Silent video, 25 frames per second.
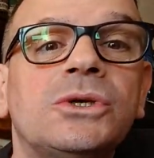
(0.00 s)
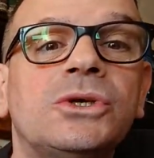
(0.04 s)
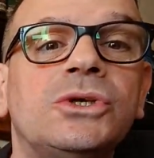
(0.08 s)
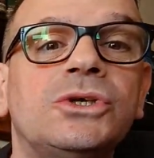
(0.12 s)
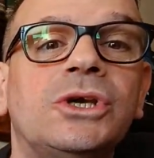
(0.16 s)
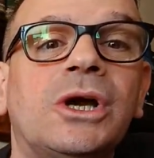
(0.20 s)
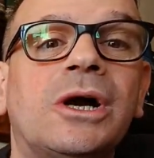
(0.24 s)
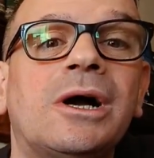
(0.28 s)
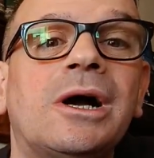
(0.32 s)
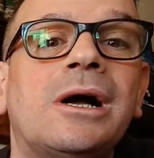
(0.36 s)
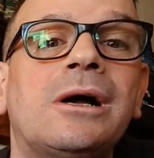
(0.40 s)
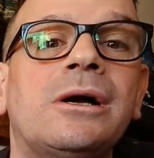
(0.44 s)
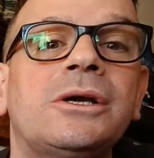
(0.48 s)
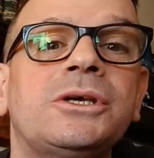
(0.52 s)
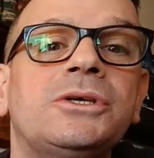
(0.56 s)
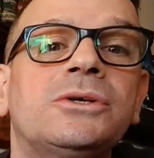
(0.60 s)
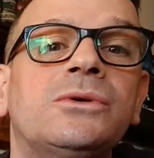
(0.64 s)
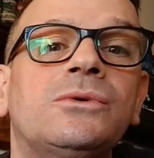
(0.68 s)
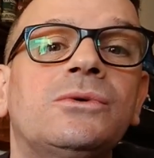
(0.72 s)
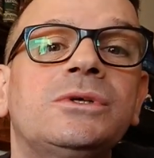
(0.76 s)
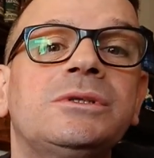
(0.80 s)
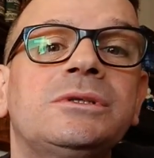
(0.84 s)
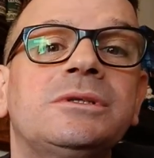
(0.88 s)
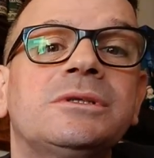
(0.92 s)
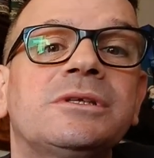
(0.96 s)
Ja,
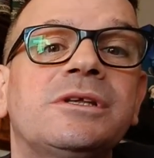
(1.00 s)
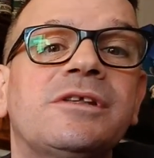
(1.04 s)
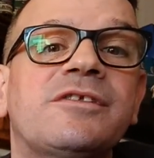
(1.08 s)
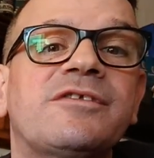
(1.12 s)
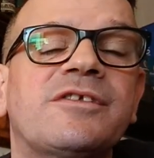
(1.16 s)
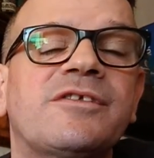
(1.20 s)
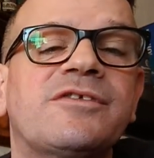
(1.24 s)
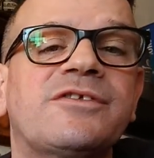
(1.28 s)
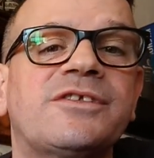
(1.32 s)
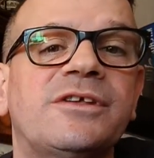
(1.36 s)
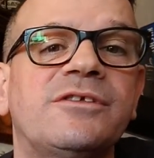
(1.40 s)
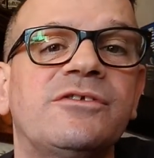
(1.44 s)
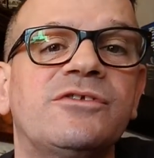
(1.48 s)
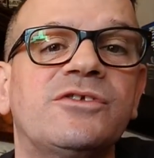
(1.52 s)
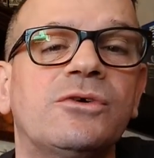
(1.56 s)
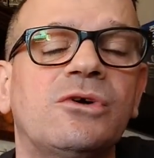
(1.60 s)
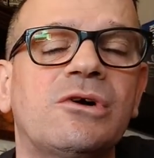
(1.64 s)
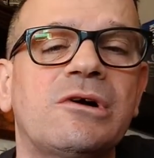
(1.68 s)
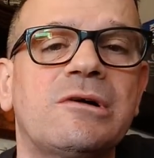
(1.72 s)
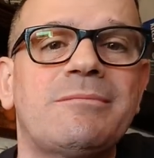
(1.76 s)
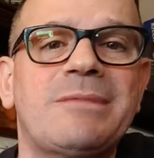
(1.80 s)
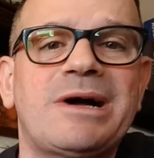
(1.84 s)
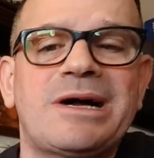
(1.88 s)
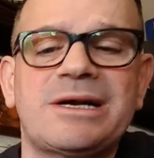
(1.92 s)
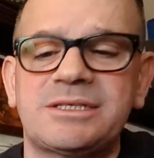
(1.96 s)
hier unten ist das denn so
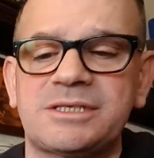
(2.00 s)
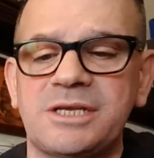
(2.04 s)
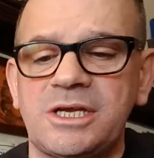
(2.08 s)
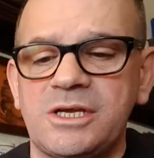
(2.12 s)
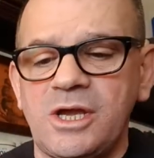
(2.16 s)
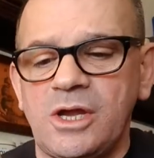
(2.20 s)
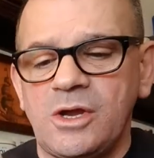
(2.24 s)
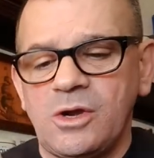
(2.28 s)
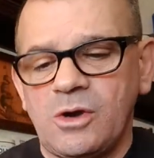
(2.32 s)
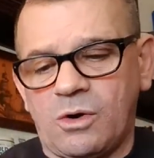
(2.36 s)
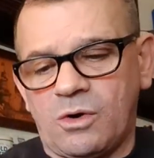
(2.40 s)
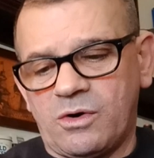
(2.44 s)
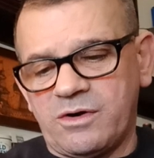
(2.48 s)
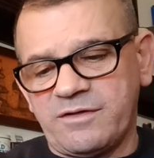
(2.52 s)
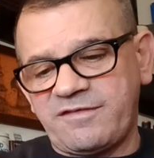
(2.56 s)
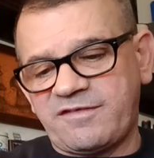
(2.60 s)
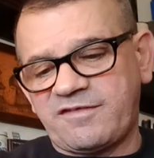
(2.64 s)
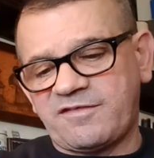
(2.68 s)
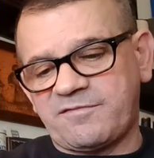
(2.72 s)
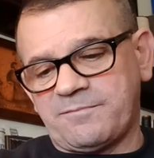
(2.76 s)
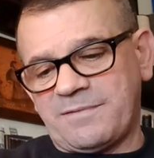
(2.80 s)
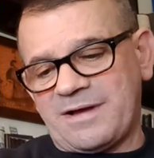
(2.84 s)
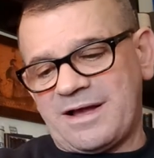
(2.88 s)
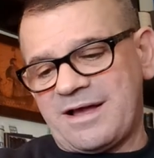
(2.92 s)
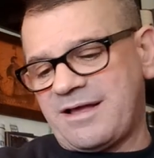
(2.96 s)
gemacht. Und
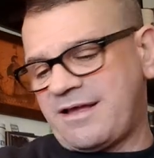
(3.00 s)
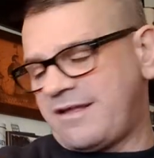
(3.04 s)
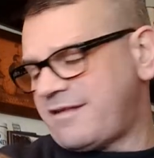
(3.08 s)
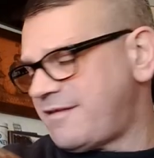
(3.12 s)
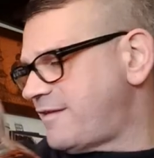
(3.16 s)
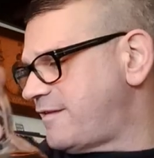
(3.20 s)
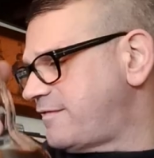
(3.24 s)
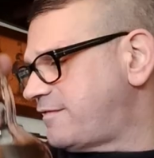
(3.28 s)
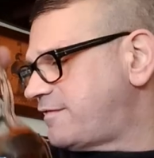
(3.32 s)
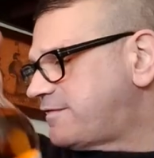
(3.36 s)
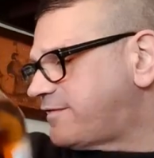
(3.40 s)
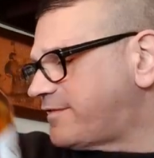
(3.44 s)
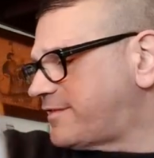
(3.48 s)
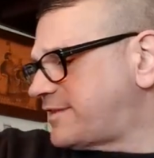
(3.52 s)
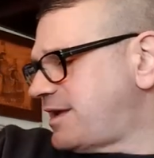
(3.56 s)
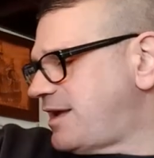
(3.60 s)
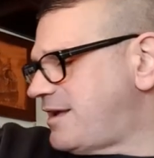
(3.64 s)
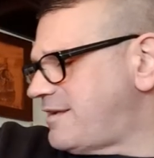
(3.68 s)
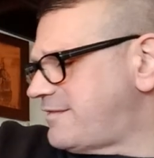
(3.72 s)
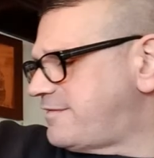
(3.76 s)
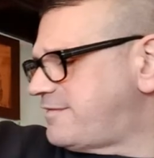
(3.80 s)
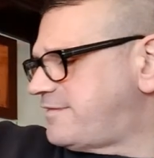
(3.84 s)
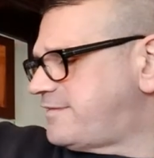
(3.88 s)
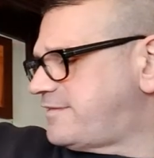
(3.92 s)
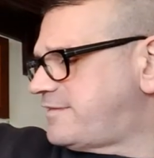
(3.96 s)
zwar ist
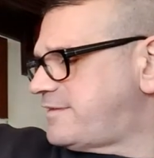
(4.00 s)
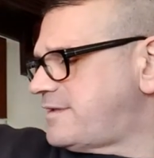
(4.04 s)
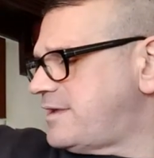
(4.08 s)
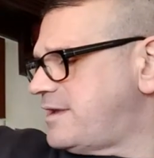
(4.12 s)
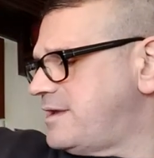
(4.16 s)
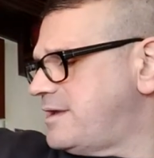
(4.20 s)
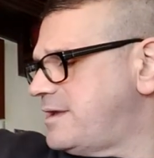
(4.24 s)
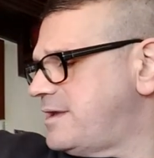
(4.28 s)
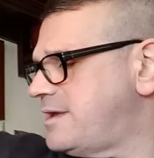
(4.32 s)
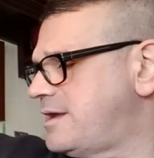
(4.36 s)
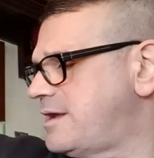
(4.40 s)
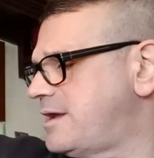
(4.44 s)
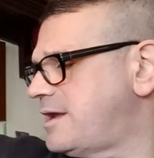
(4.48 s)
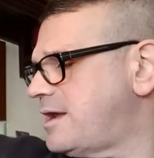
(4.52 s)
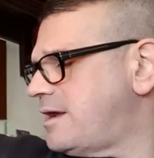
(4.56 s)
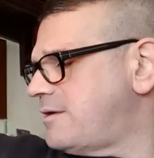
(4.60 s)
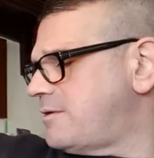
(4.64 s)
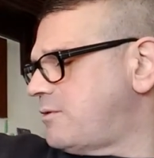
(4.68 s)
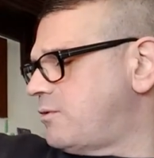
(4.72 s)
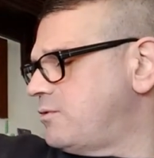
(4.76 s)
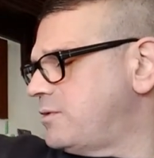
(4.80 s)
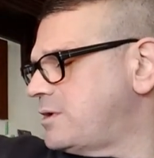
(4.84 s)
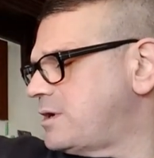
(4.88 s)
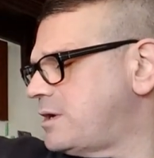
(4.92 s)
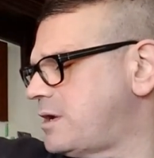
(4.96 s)
das, äh,
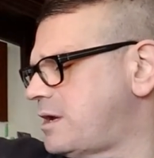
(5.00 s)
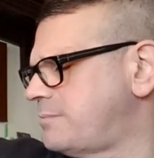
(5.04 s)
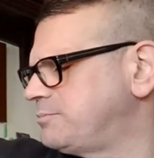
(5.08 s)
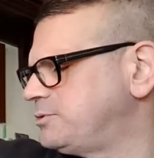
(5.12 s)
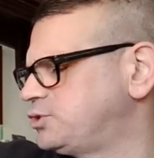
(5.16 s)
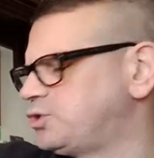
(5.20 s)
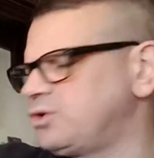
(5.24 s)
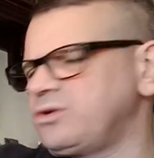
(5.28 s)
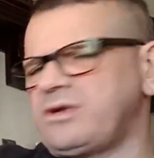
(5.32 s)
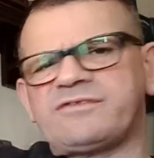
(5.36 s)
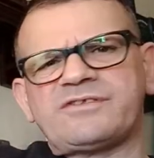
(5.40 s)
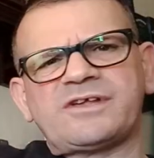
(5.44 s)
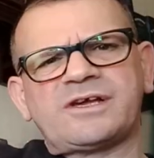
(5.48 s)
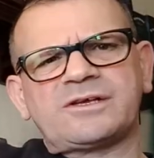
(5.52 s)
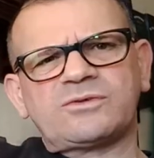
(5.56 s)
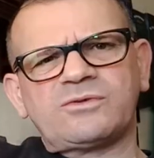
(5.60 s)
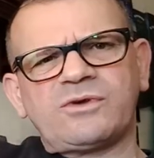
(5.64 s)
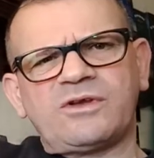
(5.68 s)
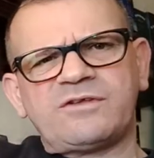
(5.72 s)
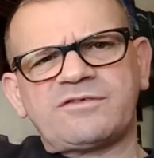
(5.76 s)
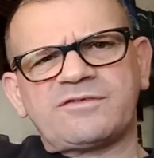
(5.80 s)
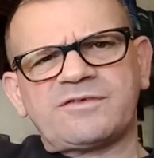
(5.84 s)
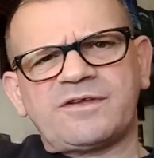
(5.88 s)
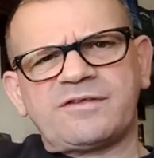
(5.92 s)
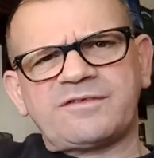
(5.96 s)
oder habe ich schon gesagt,
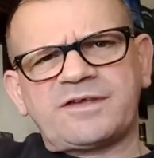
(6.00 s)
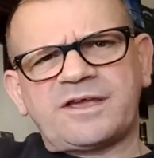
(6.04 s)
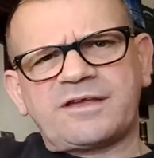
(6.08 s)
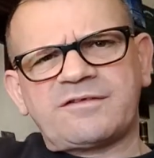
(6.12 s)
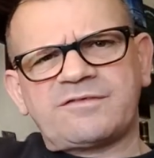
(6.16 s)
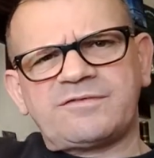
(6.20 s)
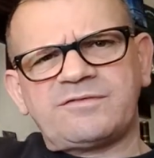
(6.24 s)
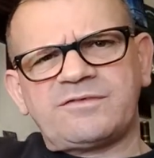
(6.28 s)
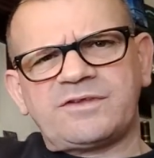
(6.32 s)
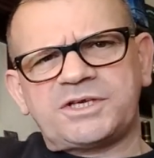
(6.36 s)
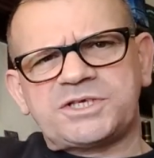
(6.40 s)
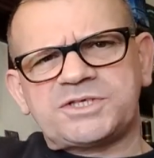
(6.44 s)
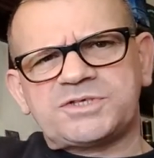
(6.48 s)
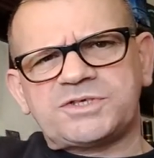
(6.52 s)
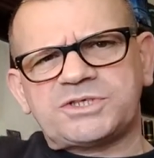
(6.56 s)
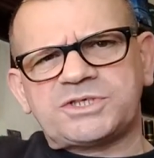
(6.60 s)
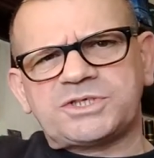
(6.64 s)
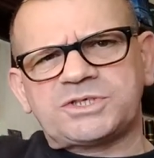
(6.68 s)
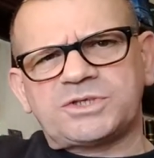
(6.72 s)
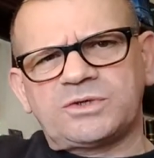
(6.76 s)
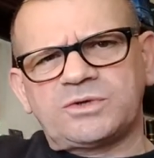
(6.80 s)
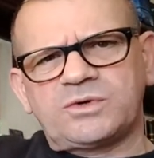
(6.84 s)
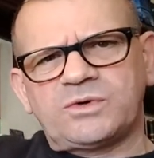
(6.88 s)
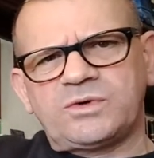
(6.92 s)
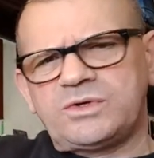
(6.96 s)

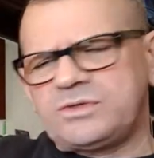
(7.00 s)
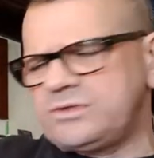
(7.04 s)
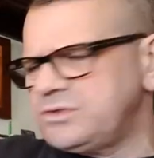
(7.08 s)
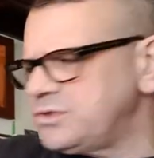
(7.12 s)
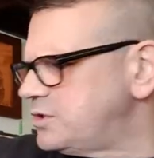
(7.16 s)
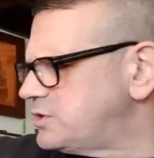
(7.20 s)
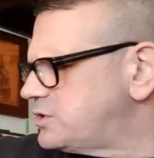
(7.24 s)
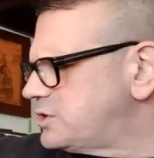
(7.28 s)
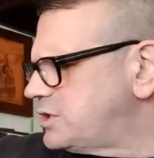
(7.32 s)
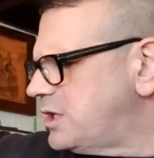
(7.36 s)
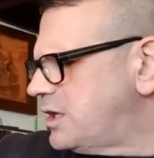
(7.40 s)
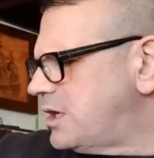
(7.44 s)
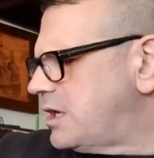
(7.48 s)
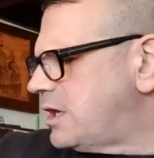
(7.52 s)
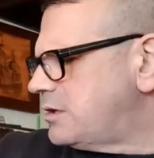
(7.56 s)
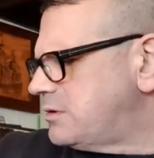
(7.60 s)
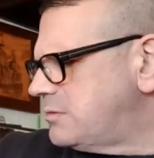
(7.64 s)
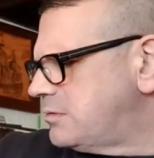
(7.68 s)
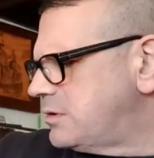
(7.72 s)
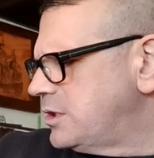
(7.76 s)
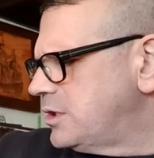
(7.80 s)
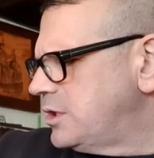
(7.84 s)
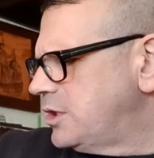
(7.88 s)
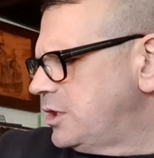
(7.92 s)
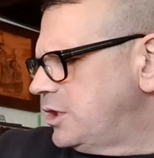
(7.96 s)
1966 gegründet.
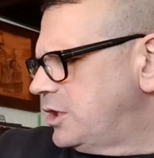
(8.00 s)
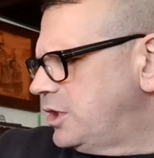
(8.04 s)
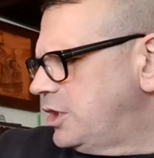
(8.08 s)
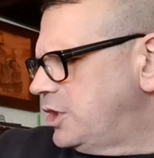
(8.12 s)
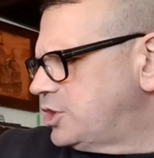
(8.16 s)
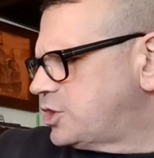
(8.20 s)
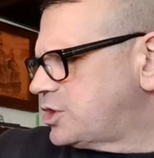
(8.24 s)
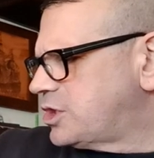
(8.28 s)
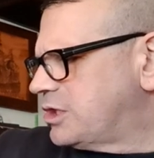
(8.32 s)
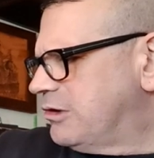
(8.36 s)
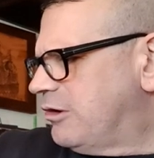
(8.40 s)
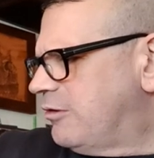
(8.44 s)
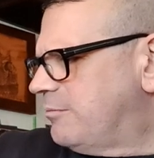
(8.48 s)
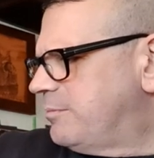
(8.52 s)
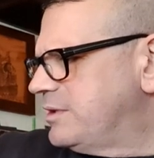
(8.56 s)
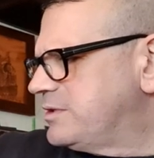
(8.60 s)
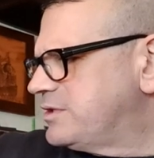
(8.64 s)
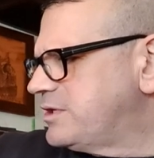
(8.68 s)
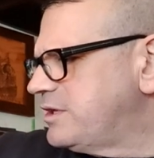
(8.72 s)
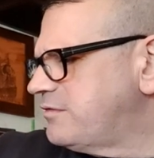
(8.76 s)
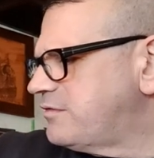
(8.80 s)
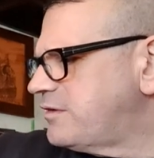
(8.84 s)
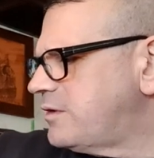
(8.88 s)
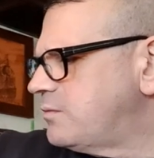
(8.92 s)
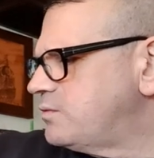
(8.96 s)
Ja, ich glaube,
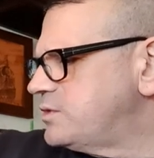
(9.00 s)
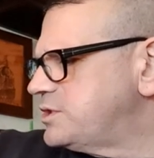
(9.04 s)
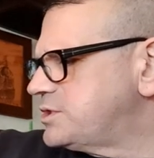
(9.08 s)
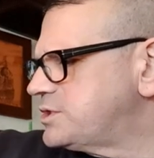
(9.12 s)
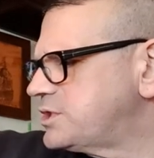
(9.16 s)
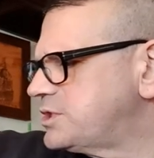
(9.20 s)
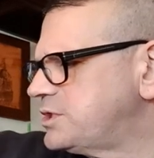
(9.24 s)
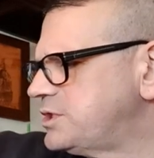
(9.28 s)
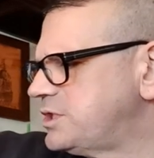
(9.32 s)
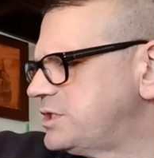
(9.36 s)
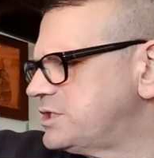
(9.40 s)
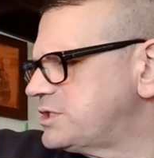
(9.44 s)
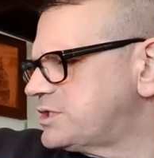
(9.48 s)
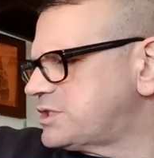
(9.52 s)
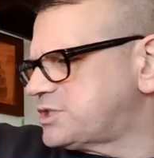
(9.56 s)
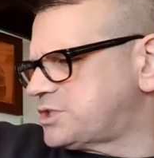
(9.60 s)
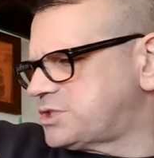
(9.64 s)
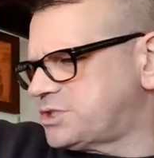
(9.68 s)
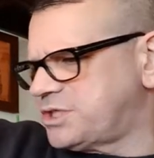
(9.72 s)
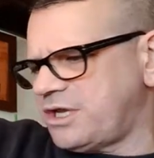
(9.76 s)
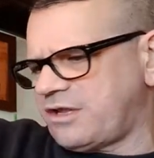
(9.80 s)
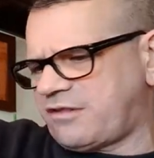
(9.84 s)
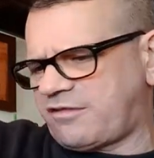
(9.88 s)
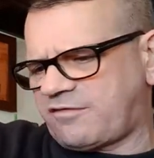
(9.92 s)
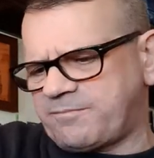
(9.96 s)
dieser Whisky ist,
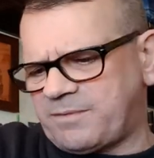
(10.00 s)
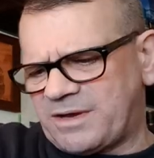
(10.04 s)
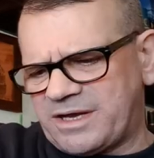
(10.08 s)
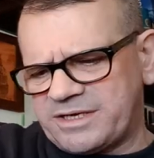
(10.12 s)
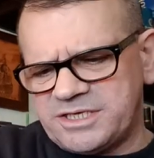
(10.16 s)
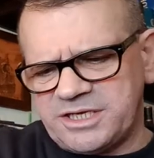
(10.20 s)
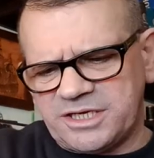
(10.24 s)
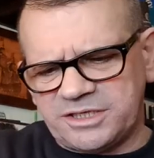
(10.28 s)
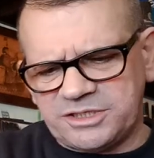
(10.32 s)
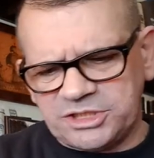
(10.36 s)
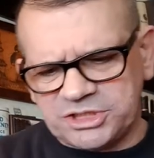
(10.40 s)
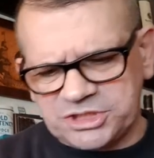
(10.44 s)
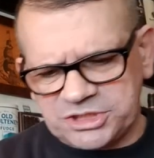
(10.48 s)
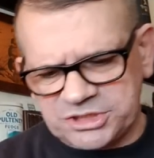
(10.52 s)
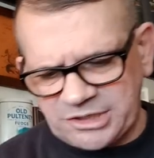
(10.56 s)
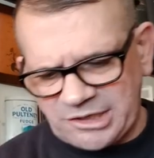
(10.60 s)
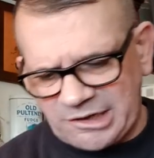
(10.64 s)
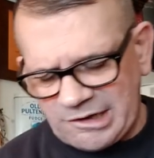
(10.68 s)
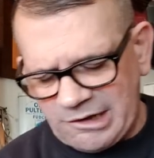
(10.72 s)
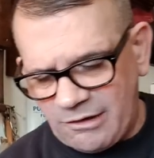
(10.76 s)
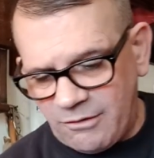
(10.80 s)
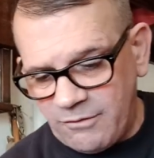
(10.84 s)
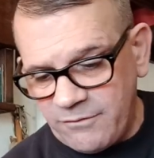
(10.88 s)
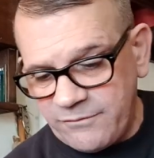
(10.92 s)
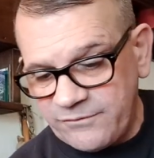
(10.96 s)
steht zwar hier nicht
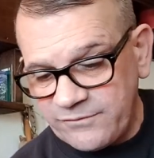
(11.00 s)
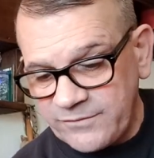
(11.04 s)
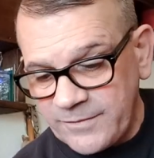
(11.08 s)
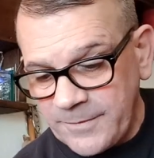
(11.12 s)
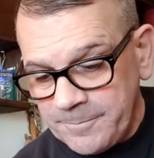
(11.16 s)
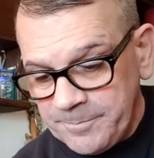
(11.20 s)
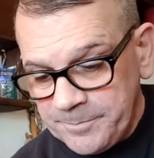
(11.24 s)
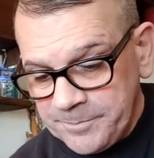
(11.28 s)
drauf,